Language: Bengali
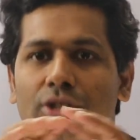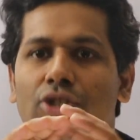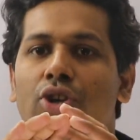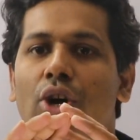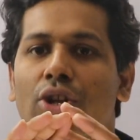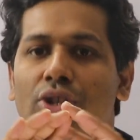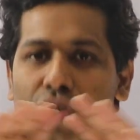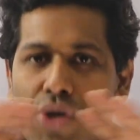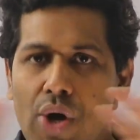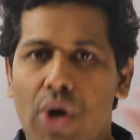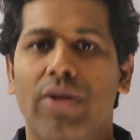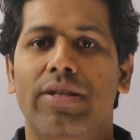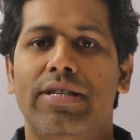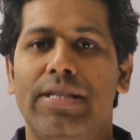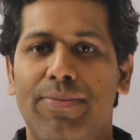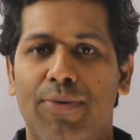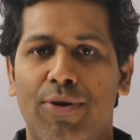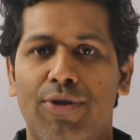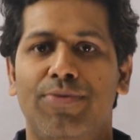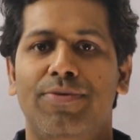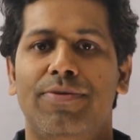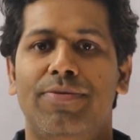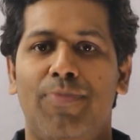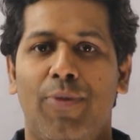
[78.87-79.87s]
সচ্ছল
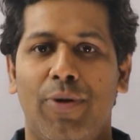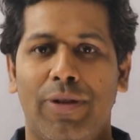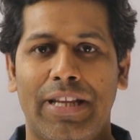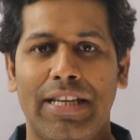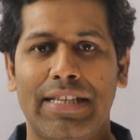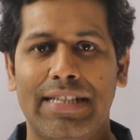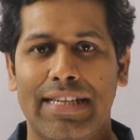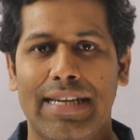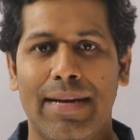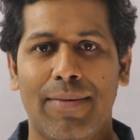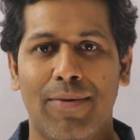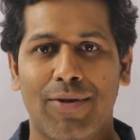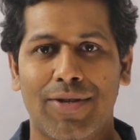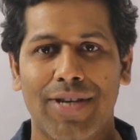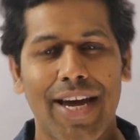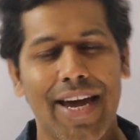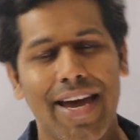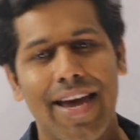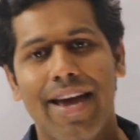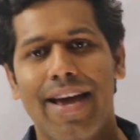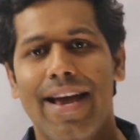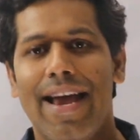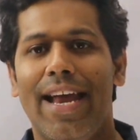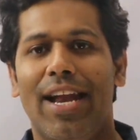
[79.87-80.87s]
জীবন বলতে যেটা বোঝায়
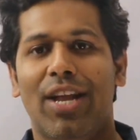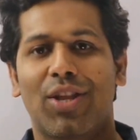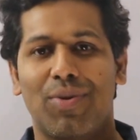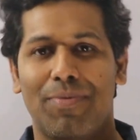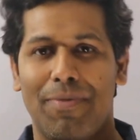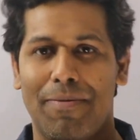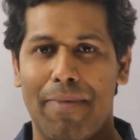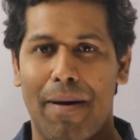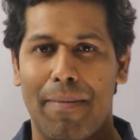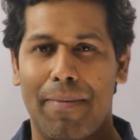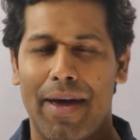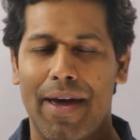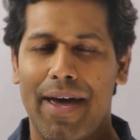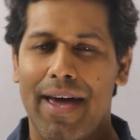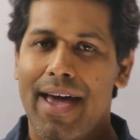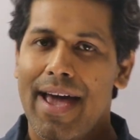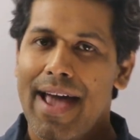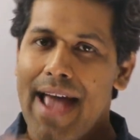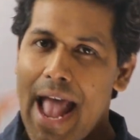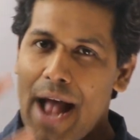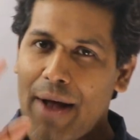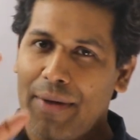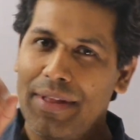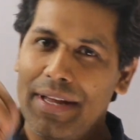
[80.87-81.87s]
এটা তুমি পাবে
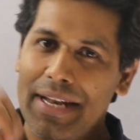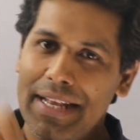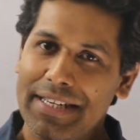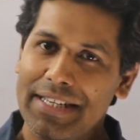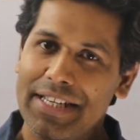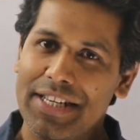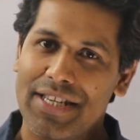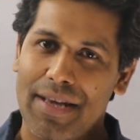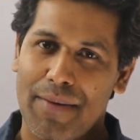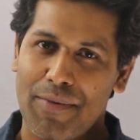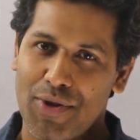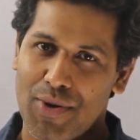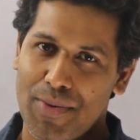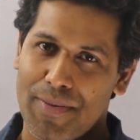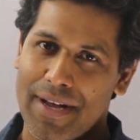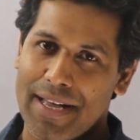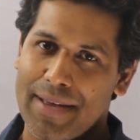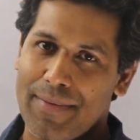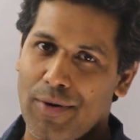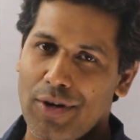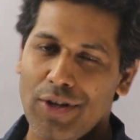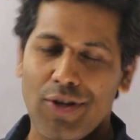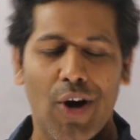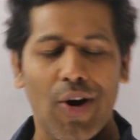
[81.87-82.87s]
এখন একটা জিনিস আমি তোমাকে
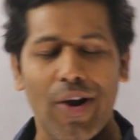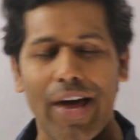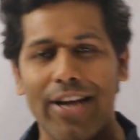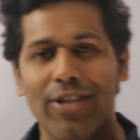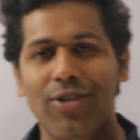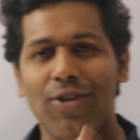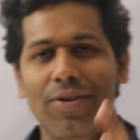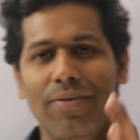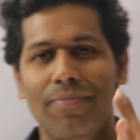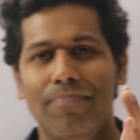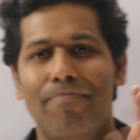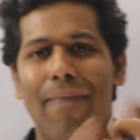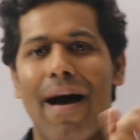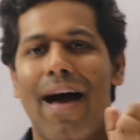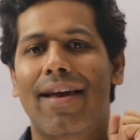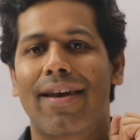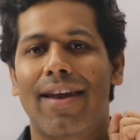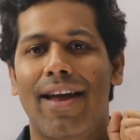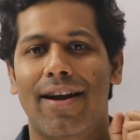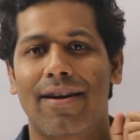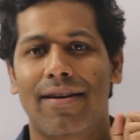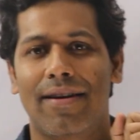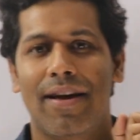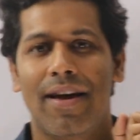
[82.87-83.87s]
বলি ধরো একজন
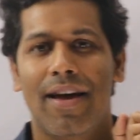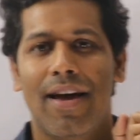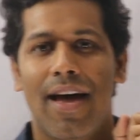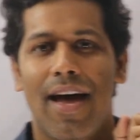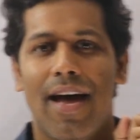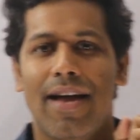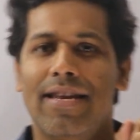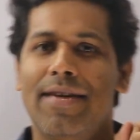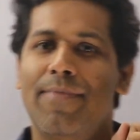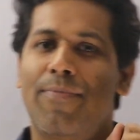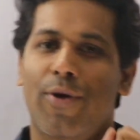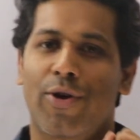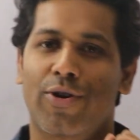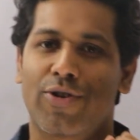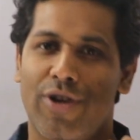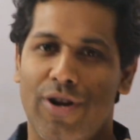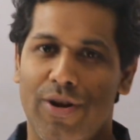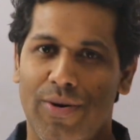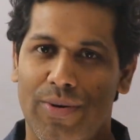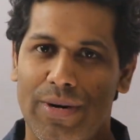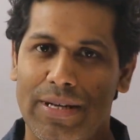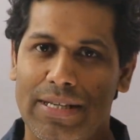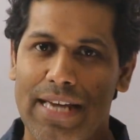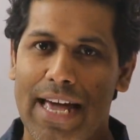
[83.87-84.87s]
বাংলার নিয়ে পড়াশোনা
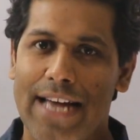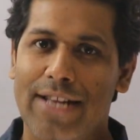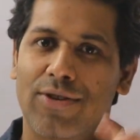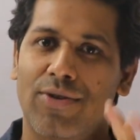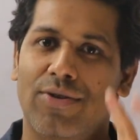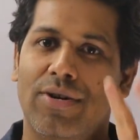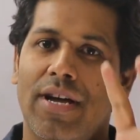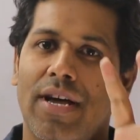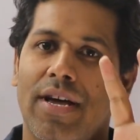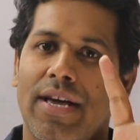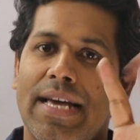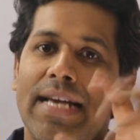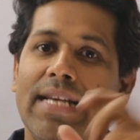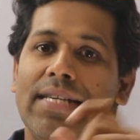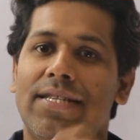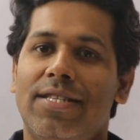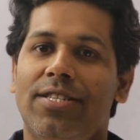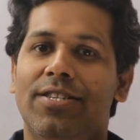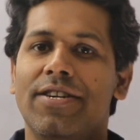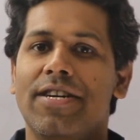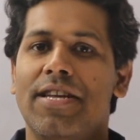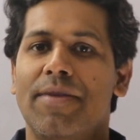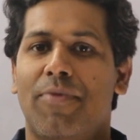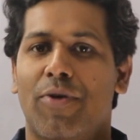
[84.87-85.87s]
করেছে একজন
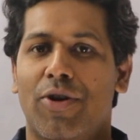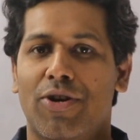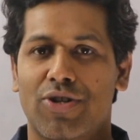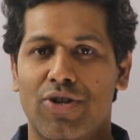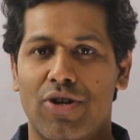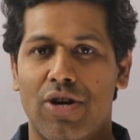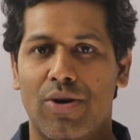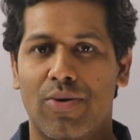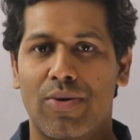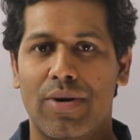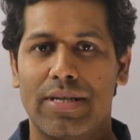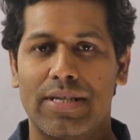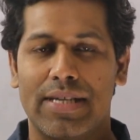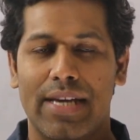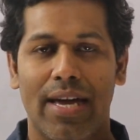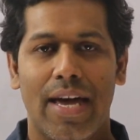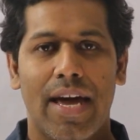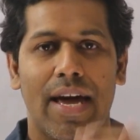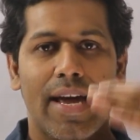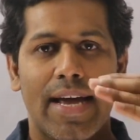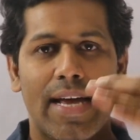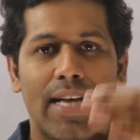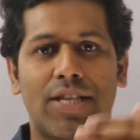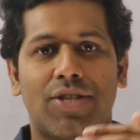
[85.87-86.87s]
হিস্ট্রি নিয়ে পড়াশোনা করেছে
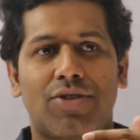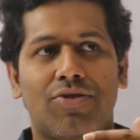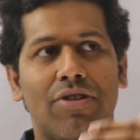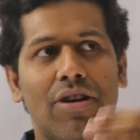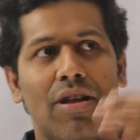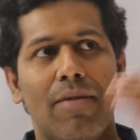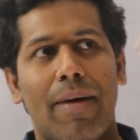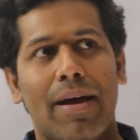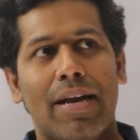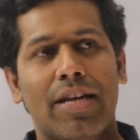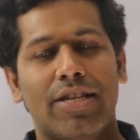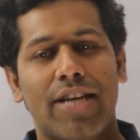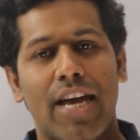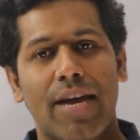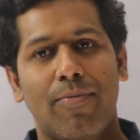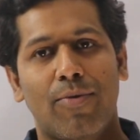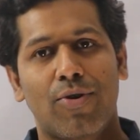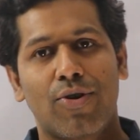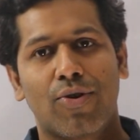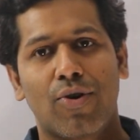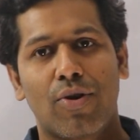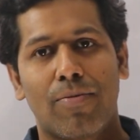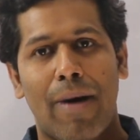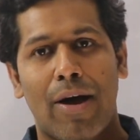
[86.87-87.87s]
হিস্ট্রি নিয়ে মানে সেই
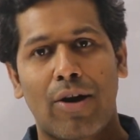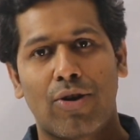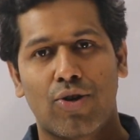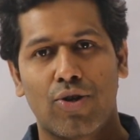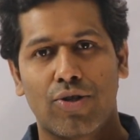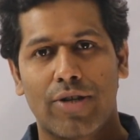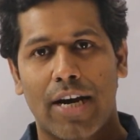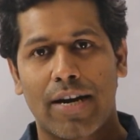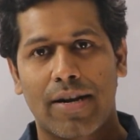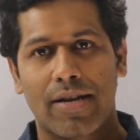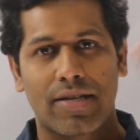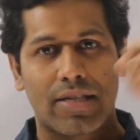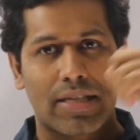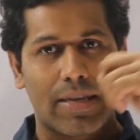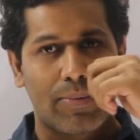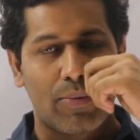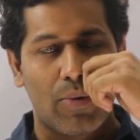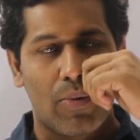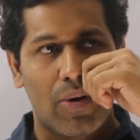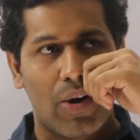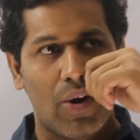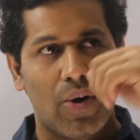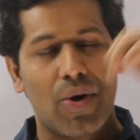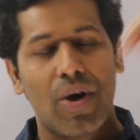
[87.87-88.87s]
মনে কর বারোশো চার খ্রিস্টাব্দ
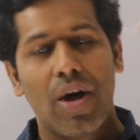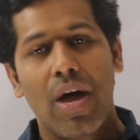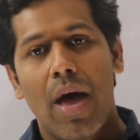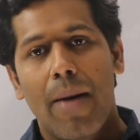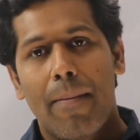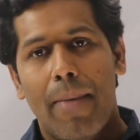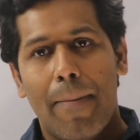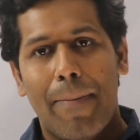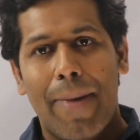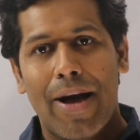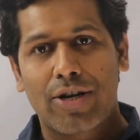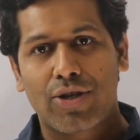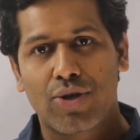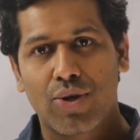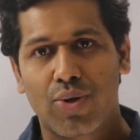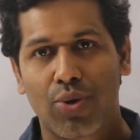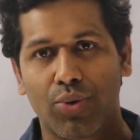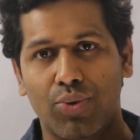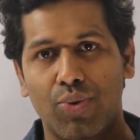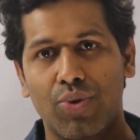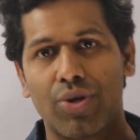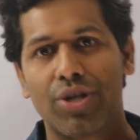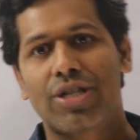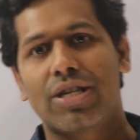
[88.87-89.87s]
বলো বা পাঁচশো
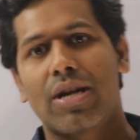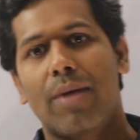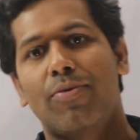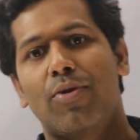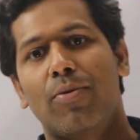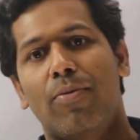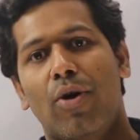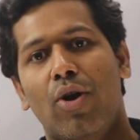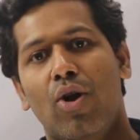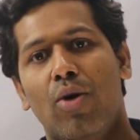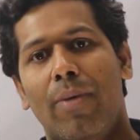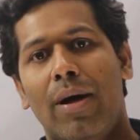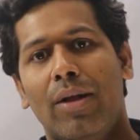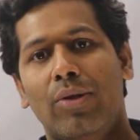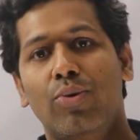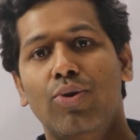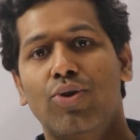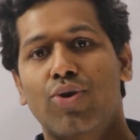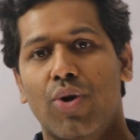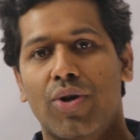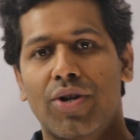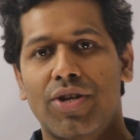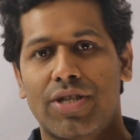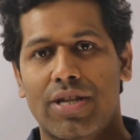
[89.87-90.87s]
সত্তর খ্রিস্টাব্দ বলো বা
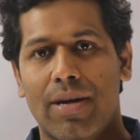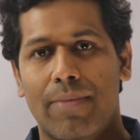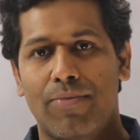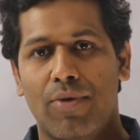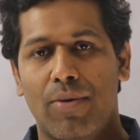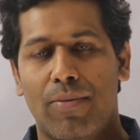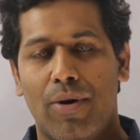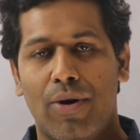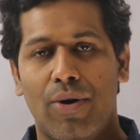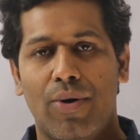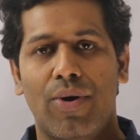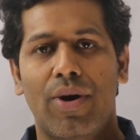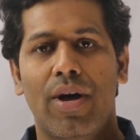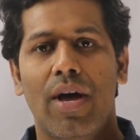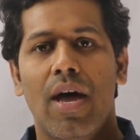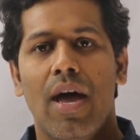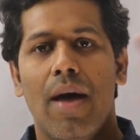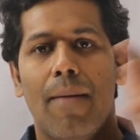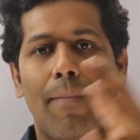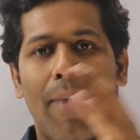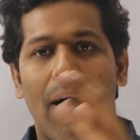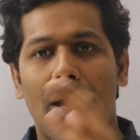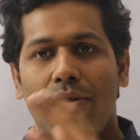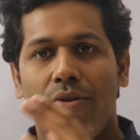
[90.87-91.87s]
দুশো খ্রিস্টাব্দ বলো
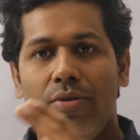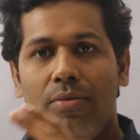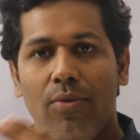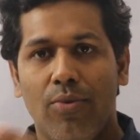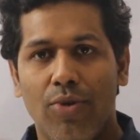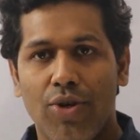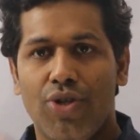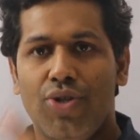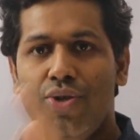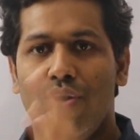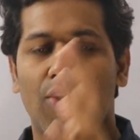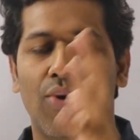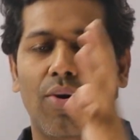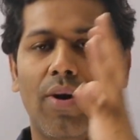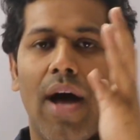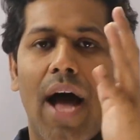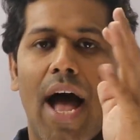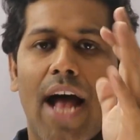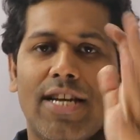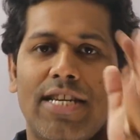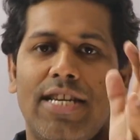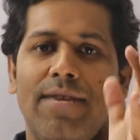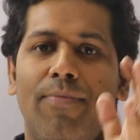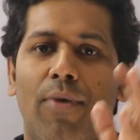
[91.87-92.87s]
বা উনিশশো
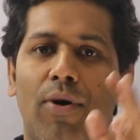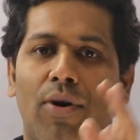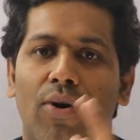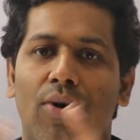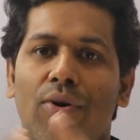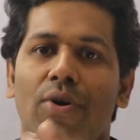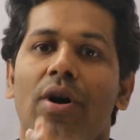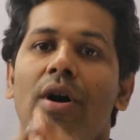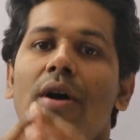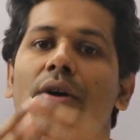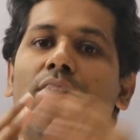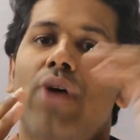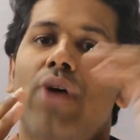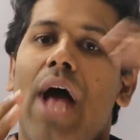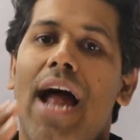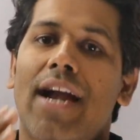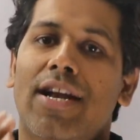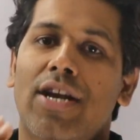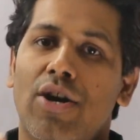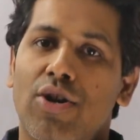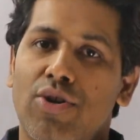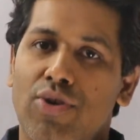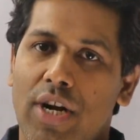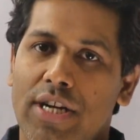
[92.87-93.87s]
আশি বলো
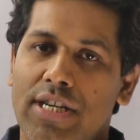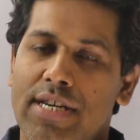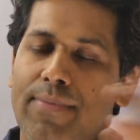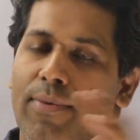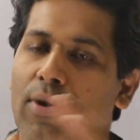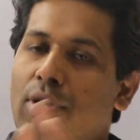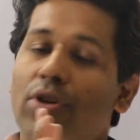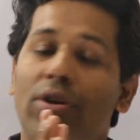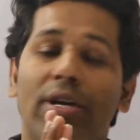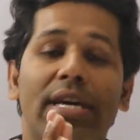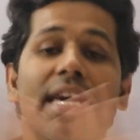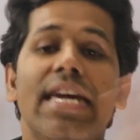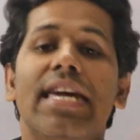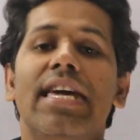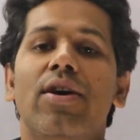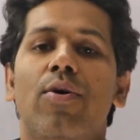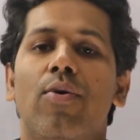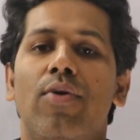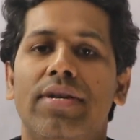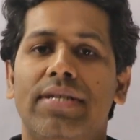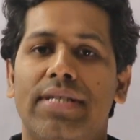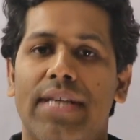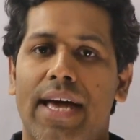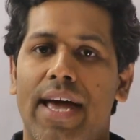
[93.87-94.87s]
আঠারোশো আশি বলো কী কী
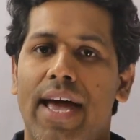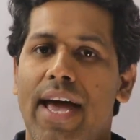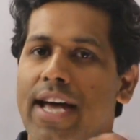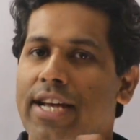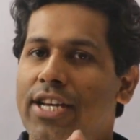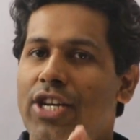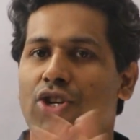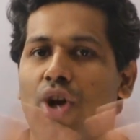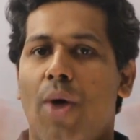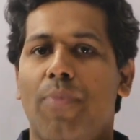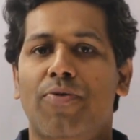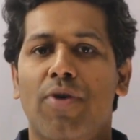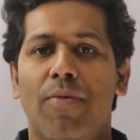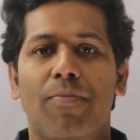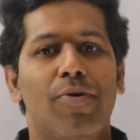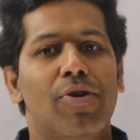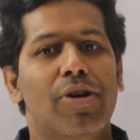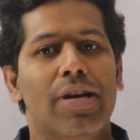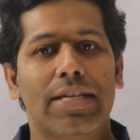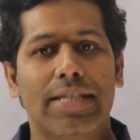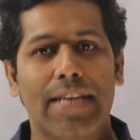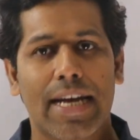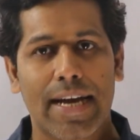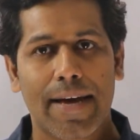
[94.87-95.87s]
হয়েছে সে সব
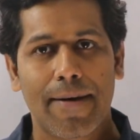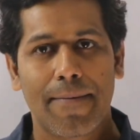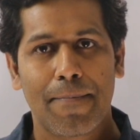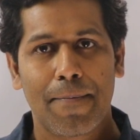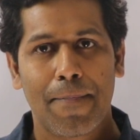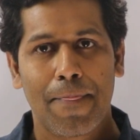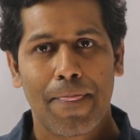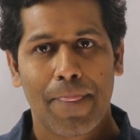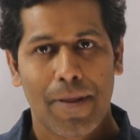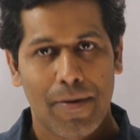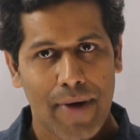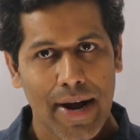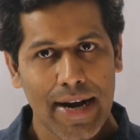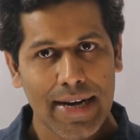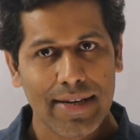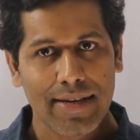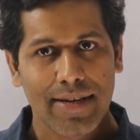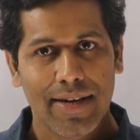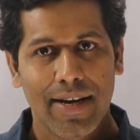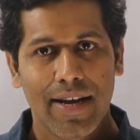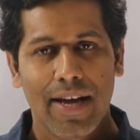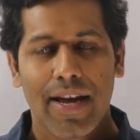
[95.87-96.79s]
সম্পর্কে জানে রাইট